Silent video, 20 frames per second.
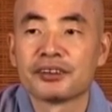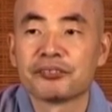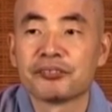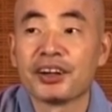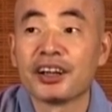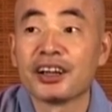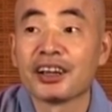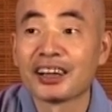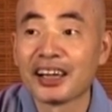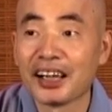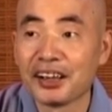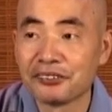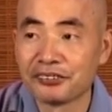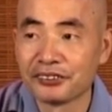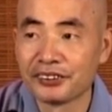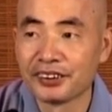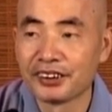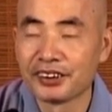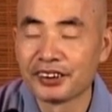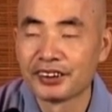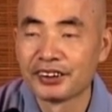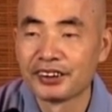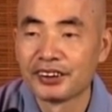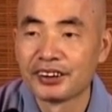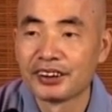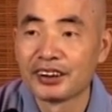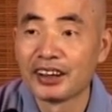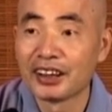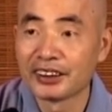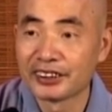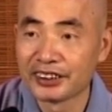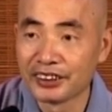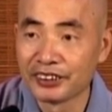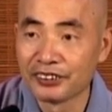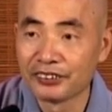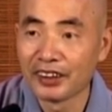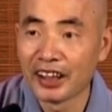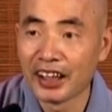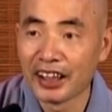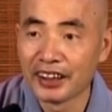别人干活，你要
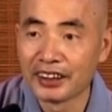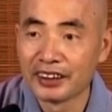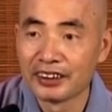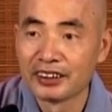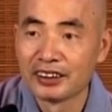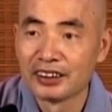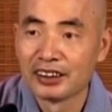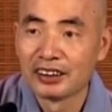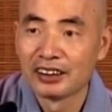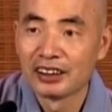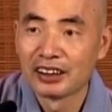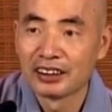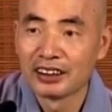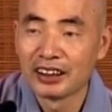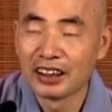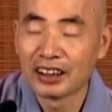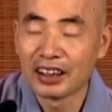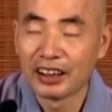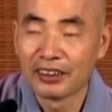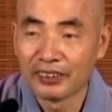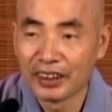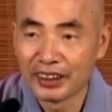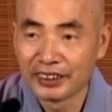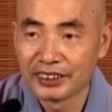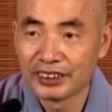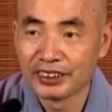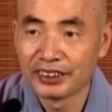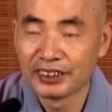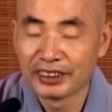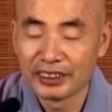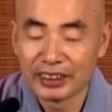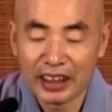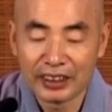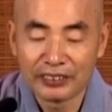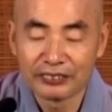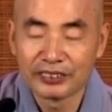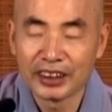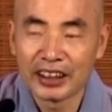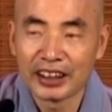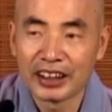勤快，你要赶快去。大
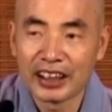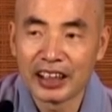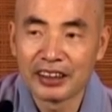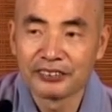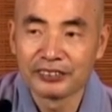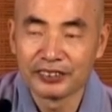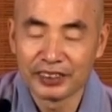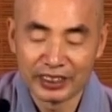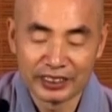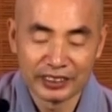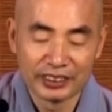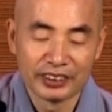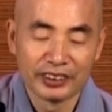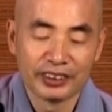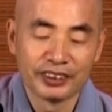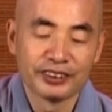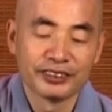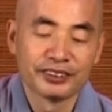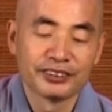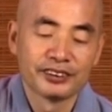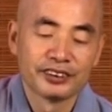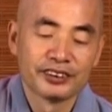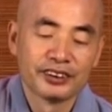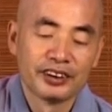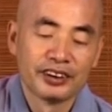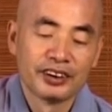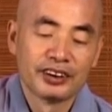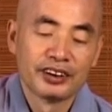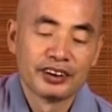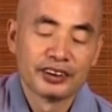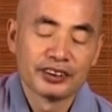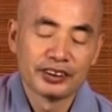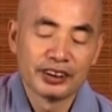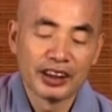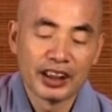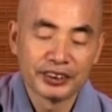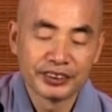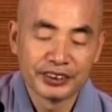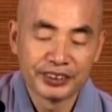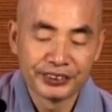众在干活的时候，
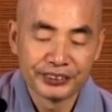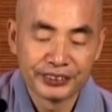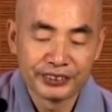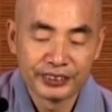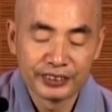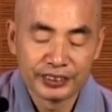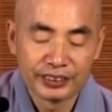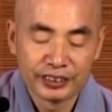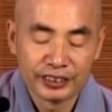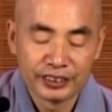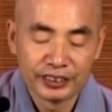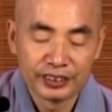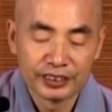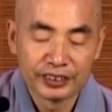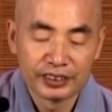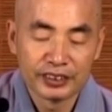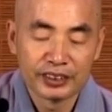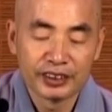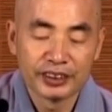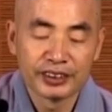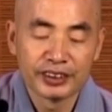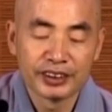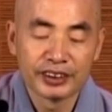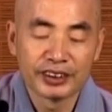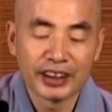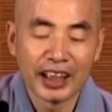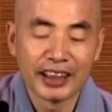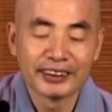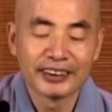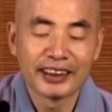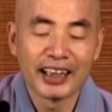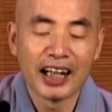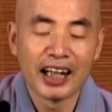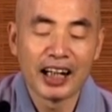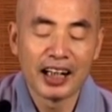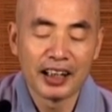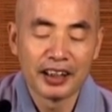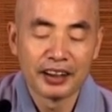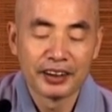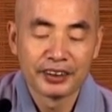你要去，去，去参
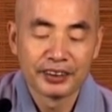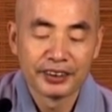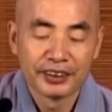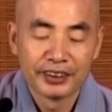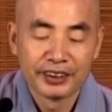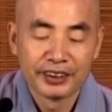加，